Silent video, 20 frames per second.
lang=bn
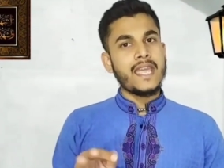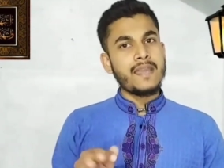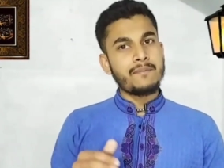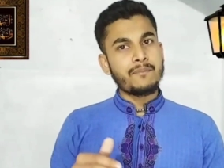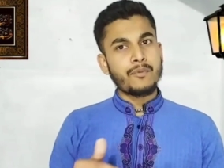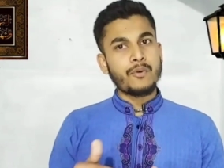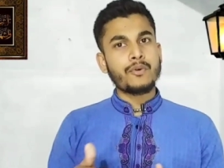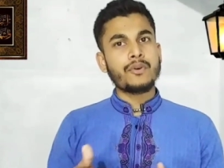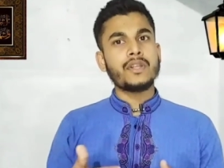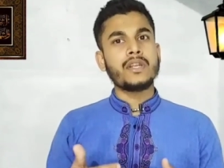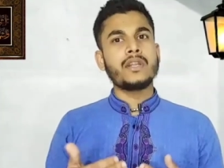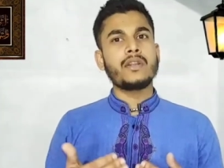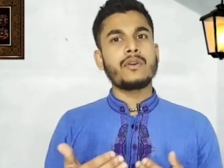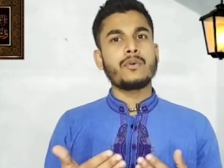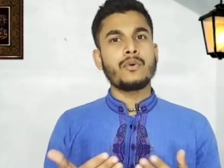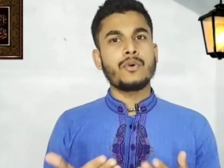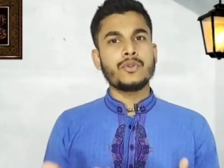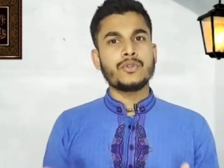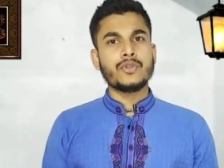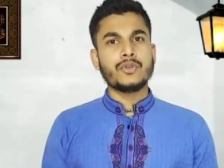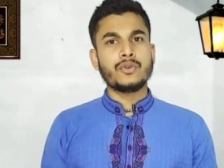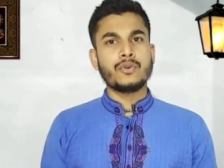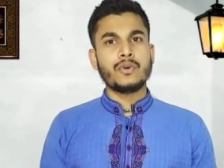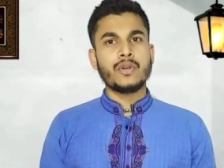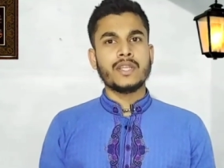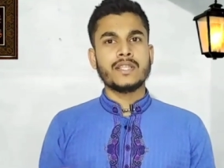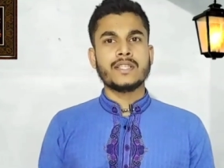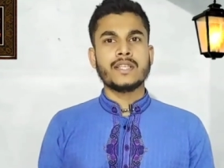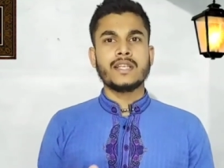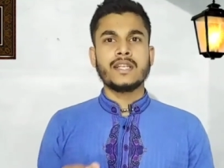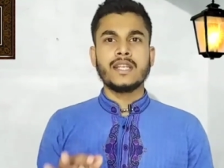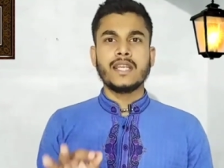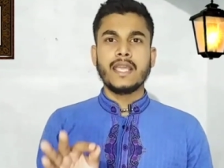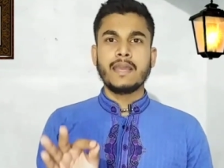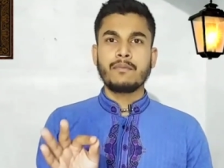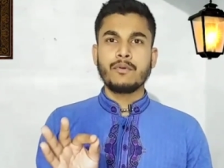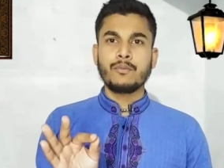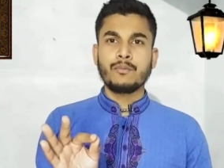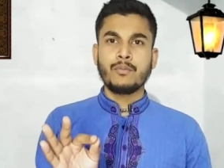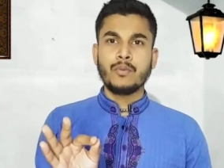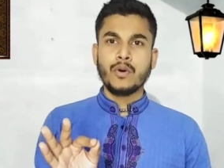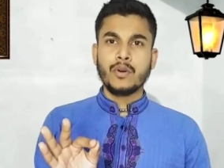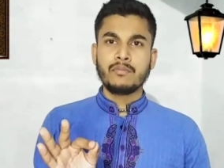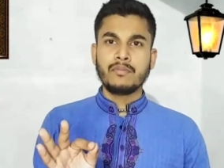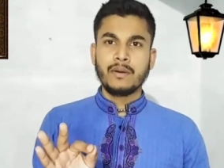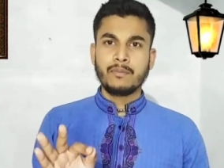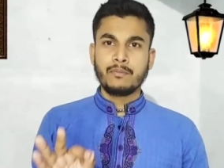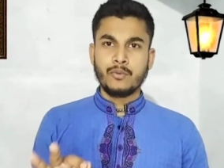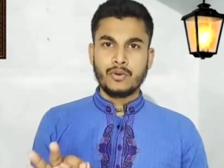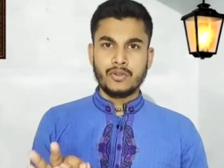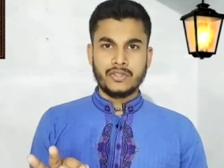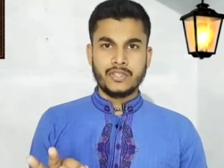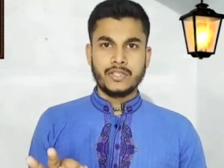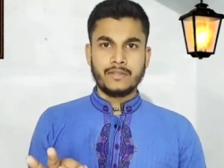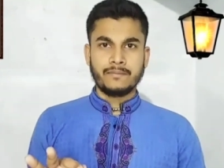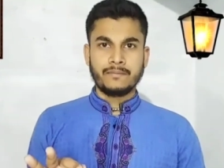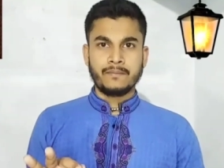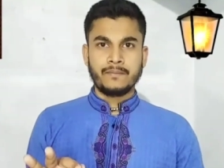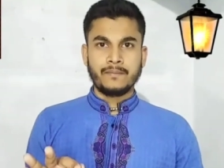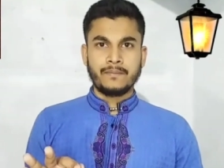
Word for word: এই প্রোটিনেরও ওজন করেছেন এবং পরিমাপ করেছেন